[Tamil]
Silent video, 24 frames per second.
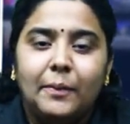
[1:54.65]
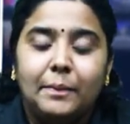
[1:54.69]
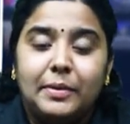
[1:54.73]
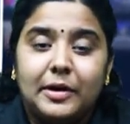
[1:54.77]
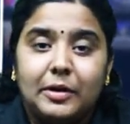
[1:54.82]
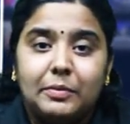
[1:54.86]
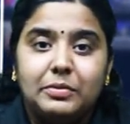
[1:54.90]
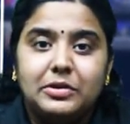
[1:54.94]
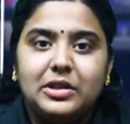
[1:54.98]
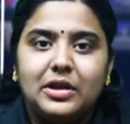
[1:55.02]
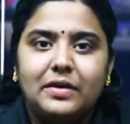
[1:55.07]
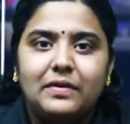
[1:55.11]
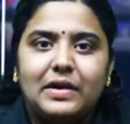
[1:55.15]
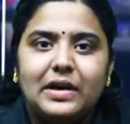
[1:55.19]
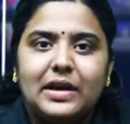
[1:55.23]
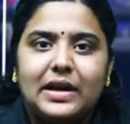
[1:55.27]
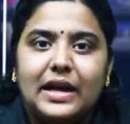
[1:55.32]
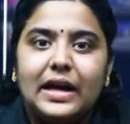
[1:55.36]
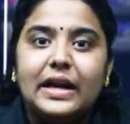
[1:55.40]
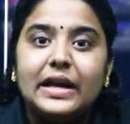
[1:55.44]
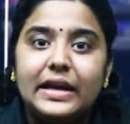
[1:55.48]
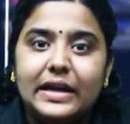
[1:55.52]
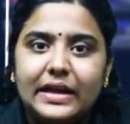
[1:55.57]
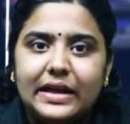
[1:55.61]
பிரபுதேவா
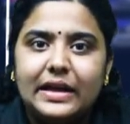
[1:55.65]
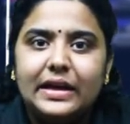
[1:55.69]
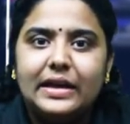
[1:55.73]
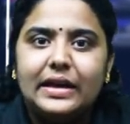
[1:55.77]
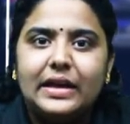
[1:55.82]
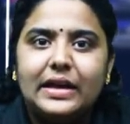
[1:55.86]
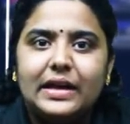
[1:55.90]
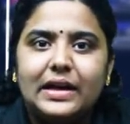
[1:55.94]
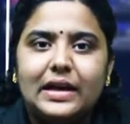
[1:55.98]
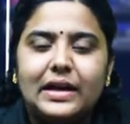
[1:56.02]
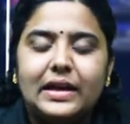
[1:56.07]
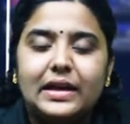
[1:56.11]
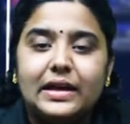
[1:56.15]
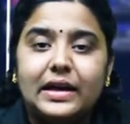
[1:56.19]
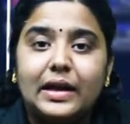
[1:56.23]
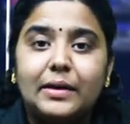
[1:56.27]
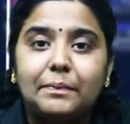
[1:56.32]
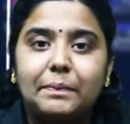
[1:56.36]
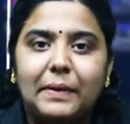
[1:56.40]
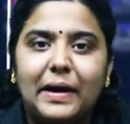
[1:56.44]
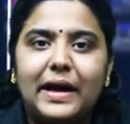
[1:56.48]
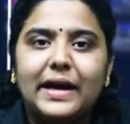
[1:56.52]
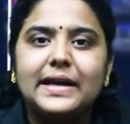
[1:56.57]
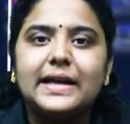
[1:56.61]
இருக்கார் நிக்கி கல்ரான்
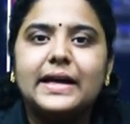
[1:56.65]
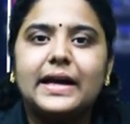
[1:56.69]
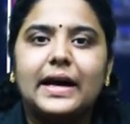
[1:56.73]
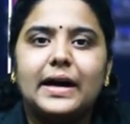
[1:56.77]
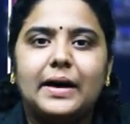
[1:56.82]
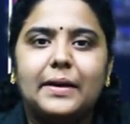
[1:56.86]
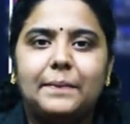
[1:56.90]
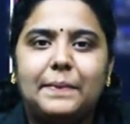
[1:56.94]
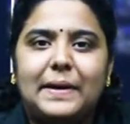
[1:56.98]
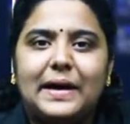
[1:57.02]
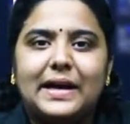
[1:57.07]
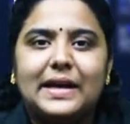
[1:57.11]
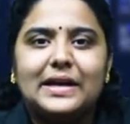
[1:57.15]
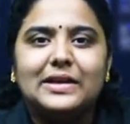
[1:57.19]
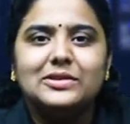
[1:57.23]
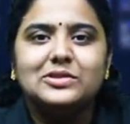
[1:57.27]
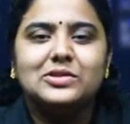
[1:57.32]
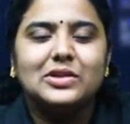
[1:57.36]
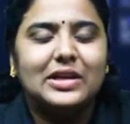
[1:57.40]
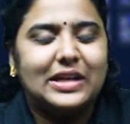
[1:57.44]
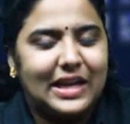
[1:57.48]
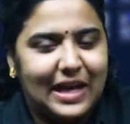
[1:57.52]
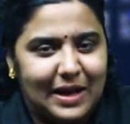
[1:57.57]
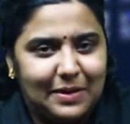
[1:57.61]
இருக்கார் பாட்டுக்காக
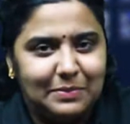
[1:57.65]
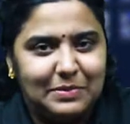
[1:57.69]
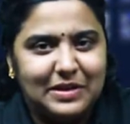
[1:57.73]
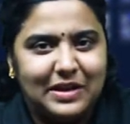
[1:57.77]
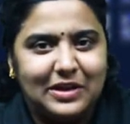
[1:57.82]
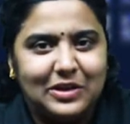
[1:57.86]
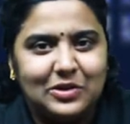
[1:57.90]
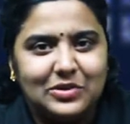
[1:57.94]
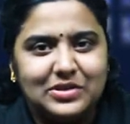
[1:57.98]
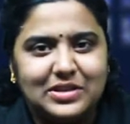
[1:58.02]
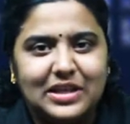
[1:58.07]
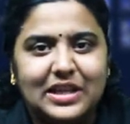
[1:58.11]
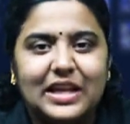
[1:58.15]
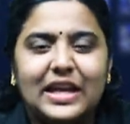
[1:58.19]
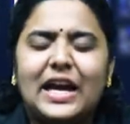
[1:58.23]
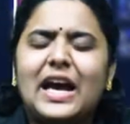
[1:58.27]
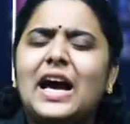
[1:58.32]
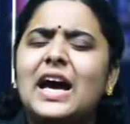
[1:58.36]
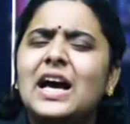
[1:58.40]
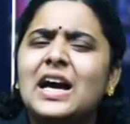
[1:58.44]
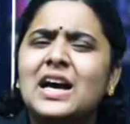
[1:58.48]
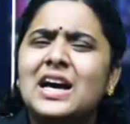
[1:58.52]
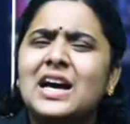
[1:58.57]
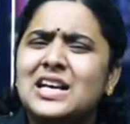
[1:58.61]
பார்க்கலாம்னு சொல்லிட்டு இப்படி தானே யோசிக்கிறீங்க
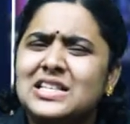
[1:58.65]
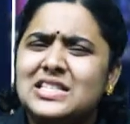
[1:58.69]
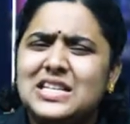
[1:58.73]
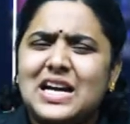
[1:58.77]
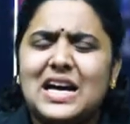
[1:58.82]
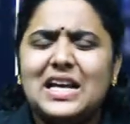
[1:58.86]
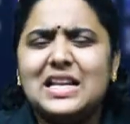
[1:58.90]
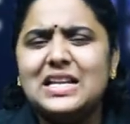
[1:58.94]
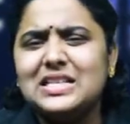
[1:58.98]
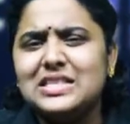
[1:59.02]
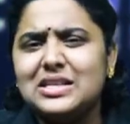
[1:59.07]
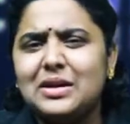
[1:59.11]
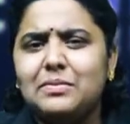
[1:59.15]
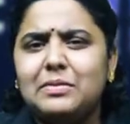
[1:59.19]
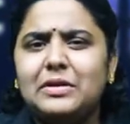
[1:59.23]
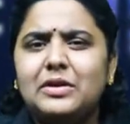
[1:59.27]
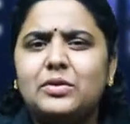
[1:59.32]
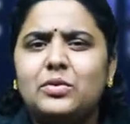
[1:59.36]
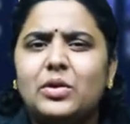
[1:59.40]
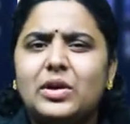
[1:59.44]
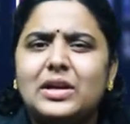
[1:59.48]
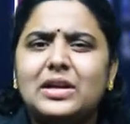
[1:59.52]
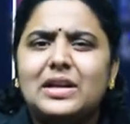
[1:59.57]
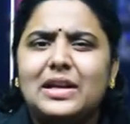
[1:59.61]
சார்லி
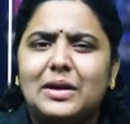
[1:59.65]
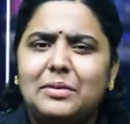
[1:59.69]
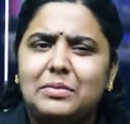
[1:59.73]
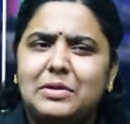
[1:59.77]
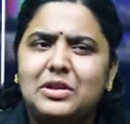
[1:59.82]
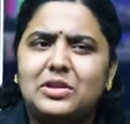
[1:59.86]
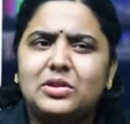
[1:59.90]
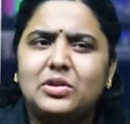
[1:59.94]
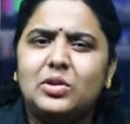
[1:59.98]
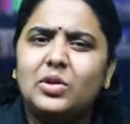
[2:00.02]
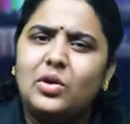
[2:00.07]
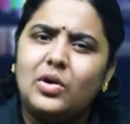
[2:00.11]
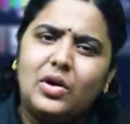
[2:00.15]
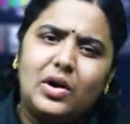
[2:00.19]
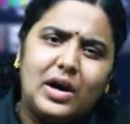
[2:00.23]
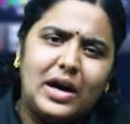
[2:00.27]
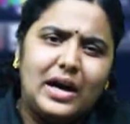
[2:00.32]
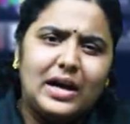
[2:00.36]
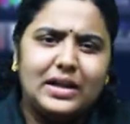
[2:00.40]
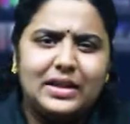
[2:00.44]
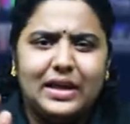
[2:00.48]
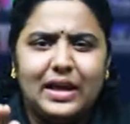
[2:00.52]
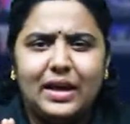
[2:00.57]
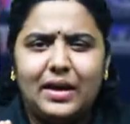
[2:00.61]
சாப்ளின் ஒன் எப்படி இருந்ததோ
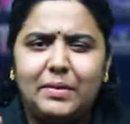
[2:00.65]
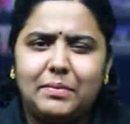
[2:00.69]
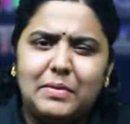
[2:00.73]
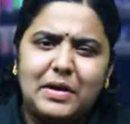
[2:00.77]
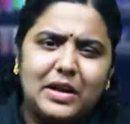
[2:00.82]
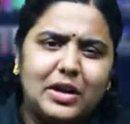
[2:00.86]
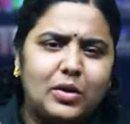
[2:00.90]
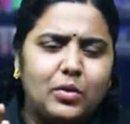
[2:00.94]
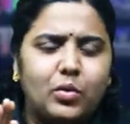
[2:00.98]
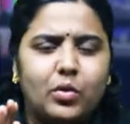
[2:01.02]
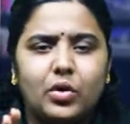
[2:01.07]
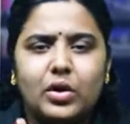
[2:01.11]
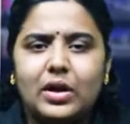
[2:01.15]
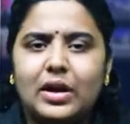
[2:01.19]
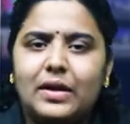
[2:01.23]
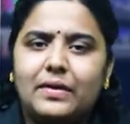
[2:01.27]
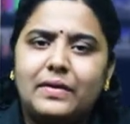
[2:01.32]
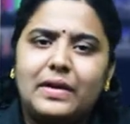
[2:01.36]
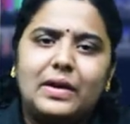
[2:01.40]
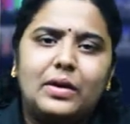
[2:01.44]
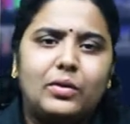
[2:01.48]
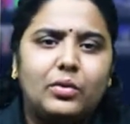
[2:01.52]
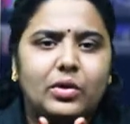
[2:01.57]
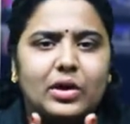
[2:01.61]
அதே மாதிரி ஒரு
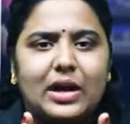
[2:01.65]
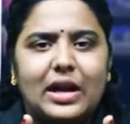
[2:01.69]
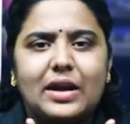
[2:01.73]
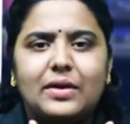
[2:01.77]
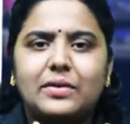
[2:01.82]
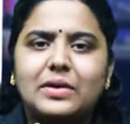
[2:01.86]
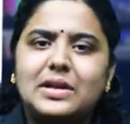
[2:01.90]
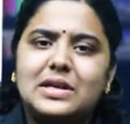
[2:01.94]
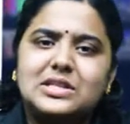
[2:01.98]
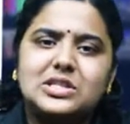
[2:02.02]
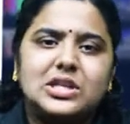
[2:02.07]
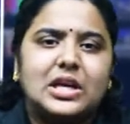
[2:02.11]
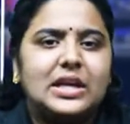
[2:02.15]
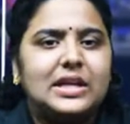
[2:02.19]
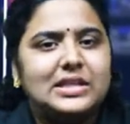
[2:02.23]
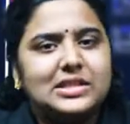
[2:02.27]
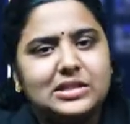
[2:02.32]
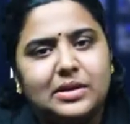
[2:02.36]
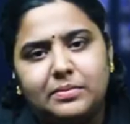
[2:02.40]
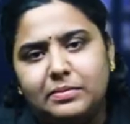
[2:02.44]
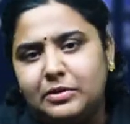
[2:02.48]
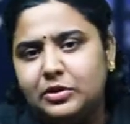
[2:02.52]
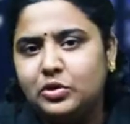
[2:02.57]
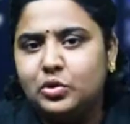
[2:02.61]
லெவல் ஒரு அளவில் சார்லி
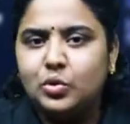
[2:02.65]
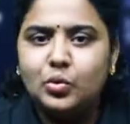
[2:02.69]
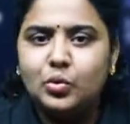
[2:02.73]
சாப்ளின்